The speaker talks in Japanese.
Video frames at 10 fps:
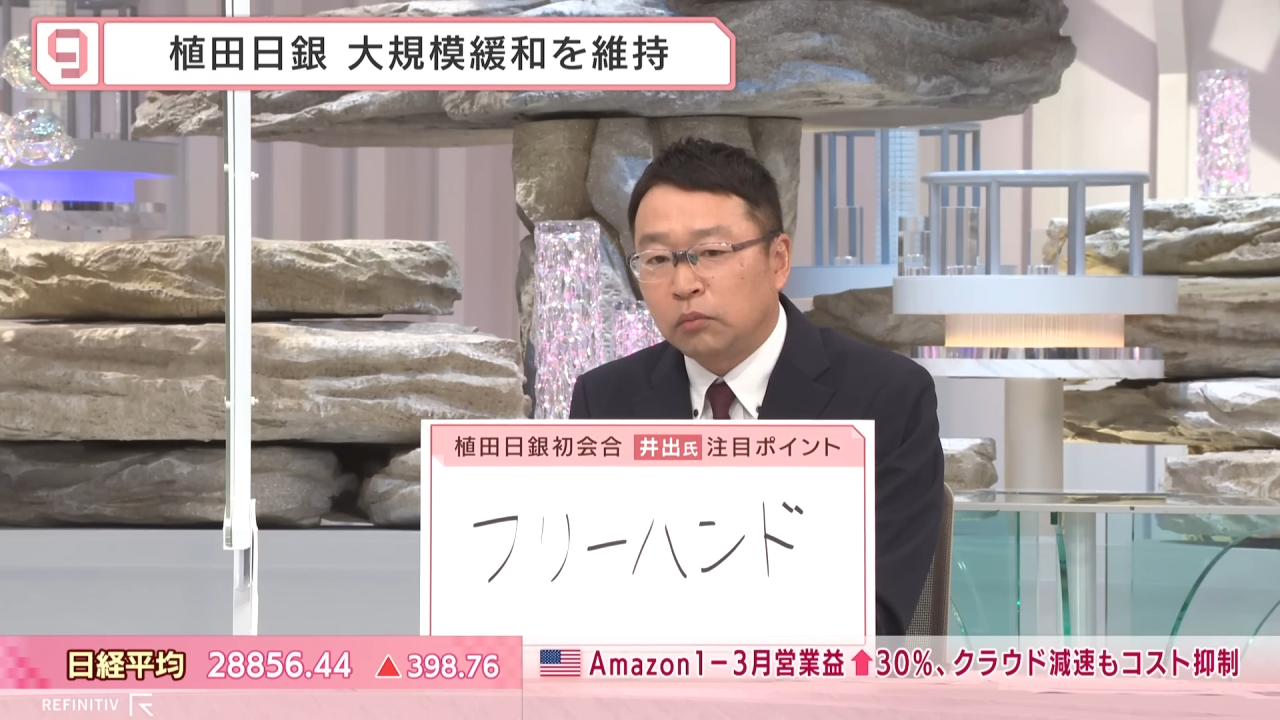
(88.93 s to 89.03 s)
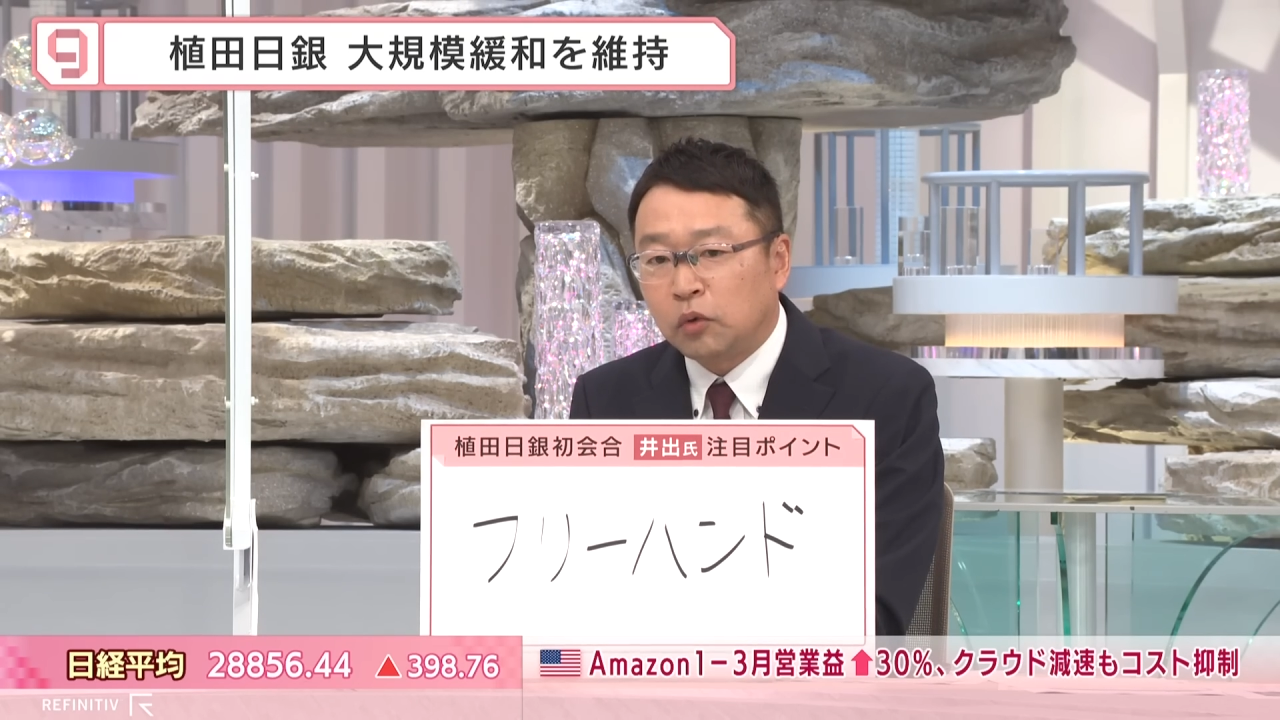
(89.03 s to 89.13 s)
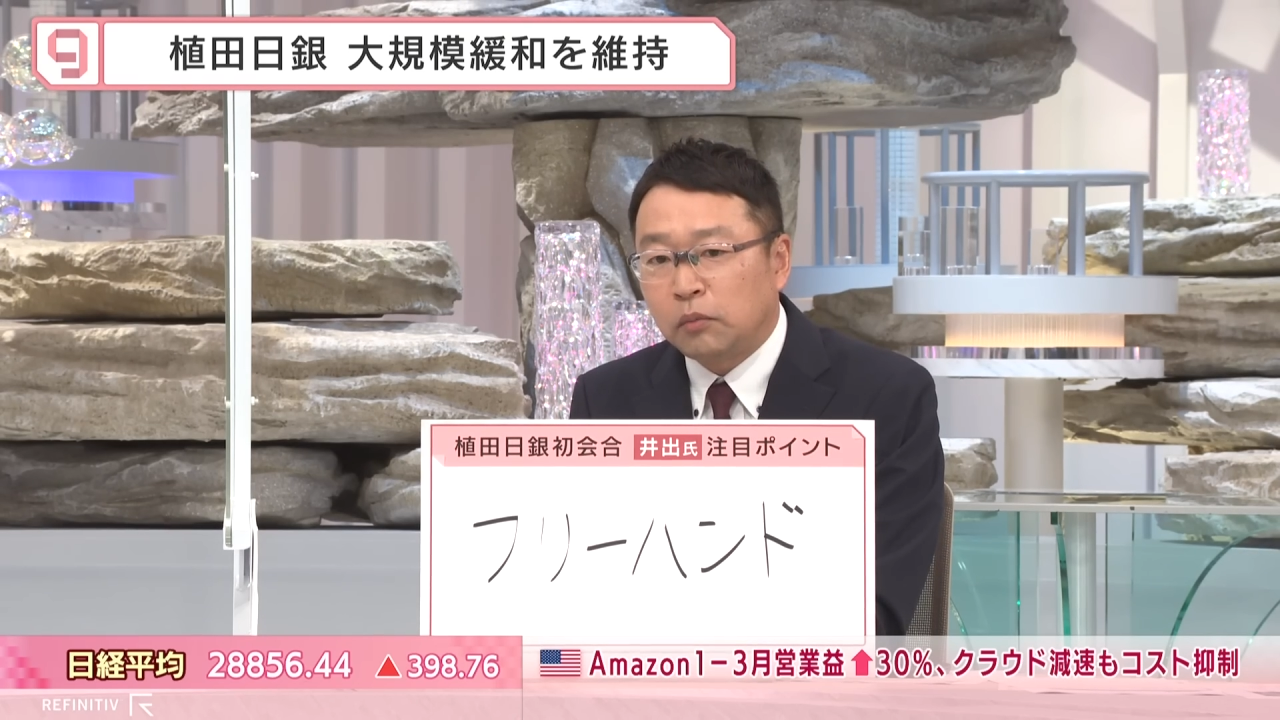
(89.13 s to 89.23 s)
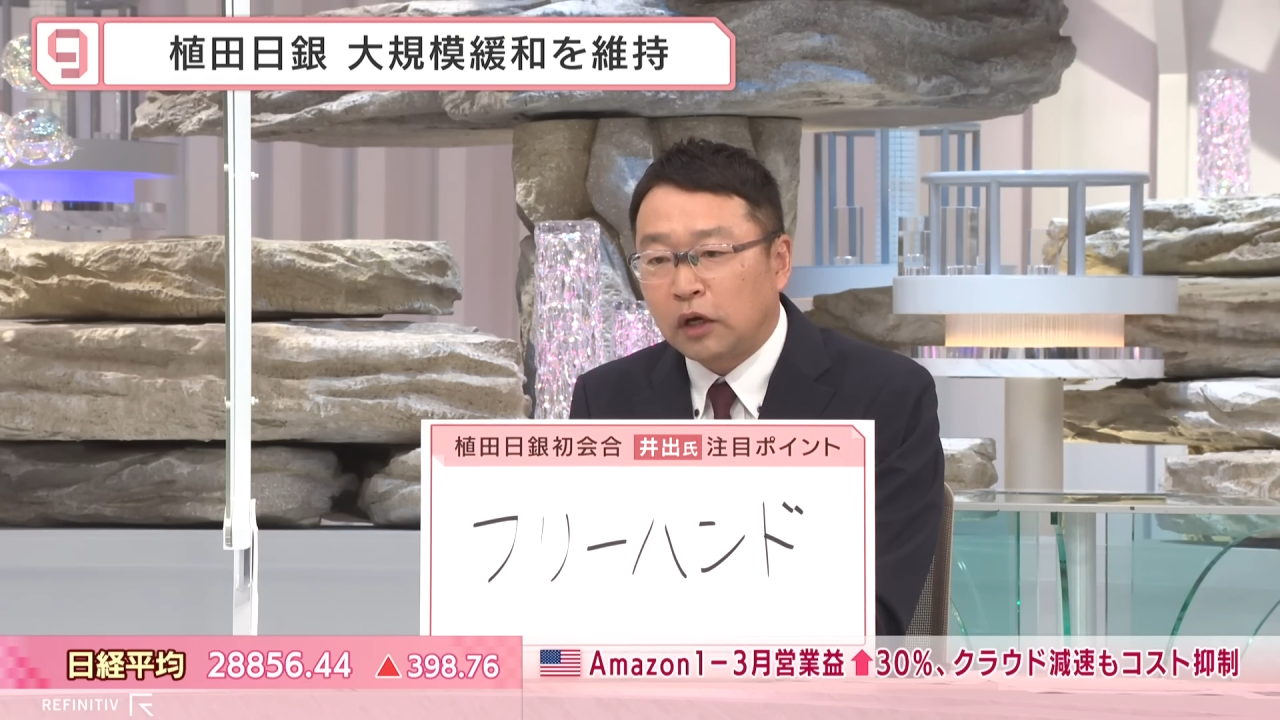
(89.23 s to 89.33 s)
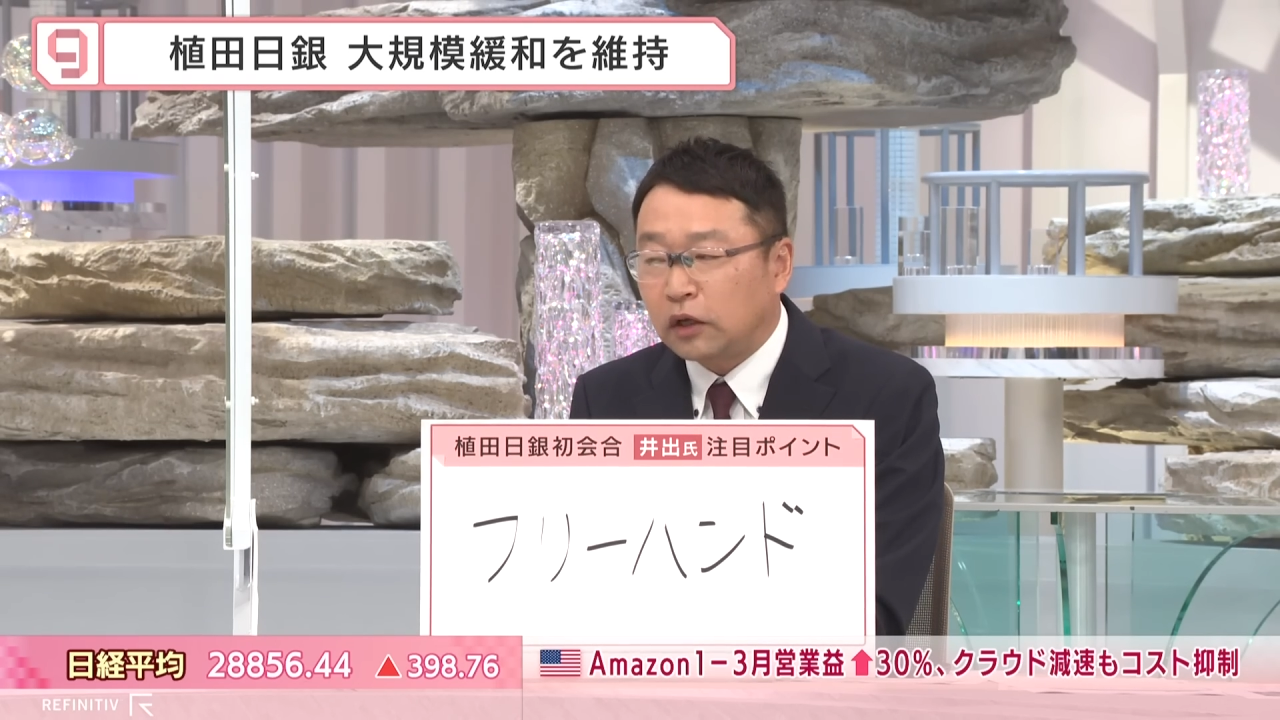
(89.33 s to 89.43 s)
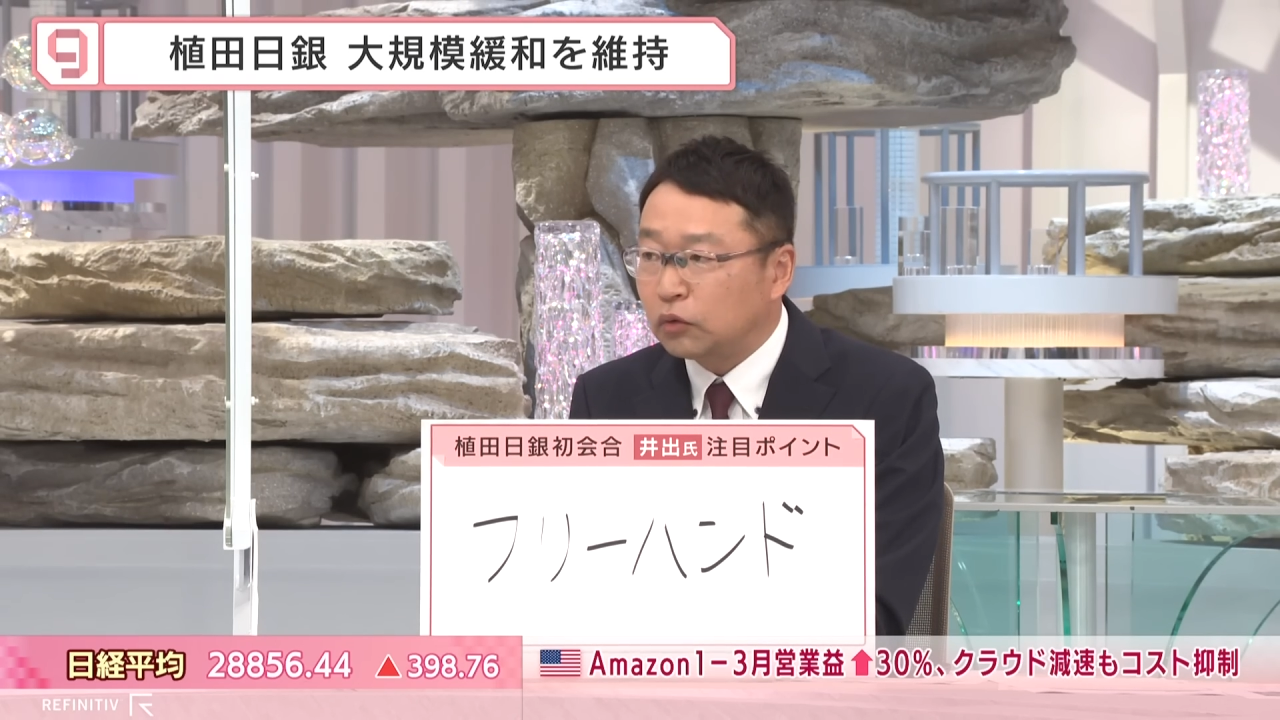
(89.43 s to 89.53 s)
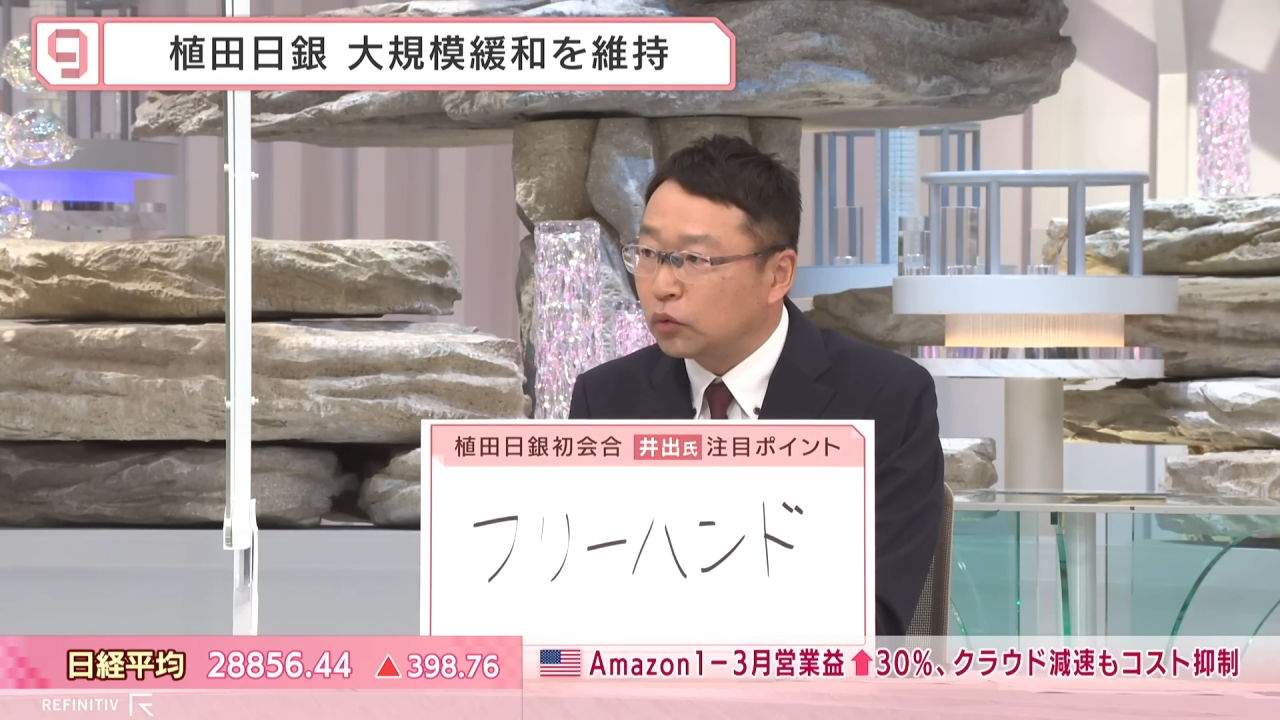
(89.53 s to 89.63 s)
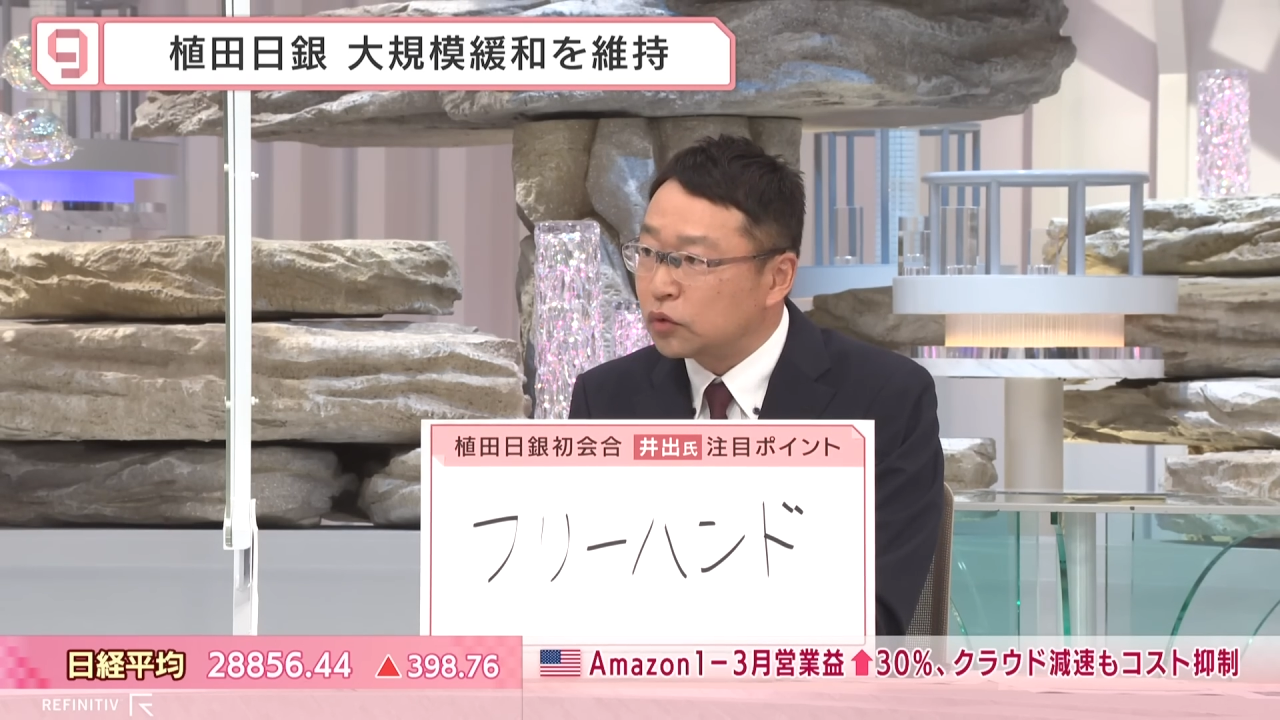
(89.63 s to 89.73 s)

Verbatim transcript: もマーケット